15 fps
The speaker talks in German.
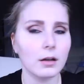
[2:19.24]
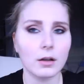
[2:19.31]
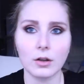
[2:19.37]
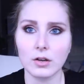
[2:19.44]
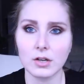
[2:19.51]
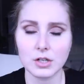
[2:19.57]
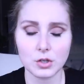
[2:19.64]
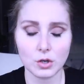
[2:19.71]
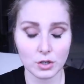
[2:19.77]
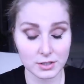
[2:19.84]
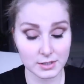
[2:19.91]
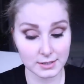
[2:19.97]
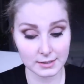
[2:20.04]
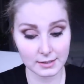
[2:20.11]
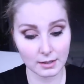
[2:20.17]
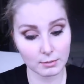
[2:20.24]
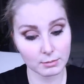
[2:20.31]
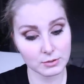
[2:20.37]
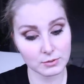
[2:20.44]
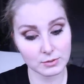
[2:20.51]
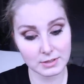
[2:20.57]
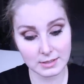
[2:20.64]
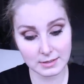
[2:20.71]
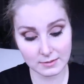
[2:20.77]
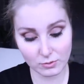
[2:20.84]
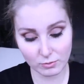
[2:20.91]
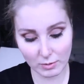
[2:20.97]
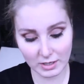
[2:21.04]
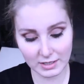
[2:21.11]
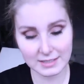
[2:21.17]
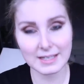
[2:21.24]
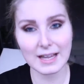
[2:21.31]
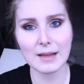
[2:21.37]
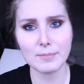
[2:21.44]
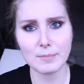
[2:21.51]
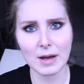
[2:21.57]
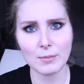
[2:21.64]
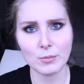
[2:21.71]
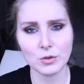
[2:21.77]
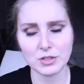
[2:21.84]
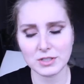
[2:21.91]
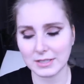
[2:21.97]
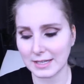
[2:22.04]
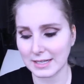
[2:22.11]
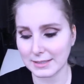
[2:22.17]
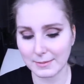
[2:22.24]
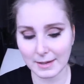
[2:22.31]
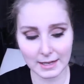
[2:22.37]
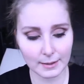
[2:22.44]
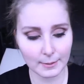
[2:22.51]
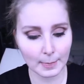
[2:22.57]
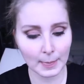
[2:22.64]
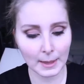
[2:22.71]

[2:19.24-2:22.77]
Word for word: Könnte ich kotzen, aber so ist es nun mal. Deshalb machen wir uns die jetzt weg.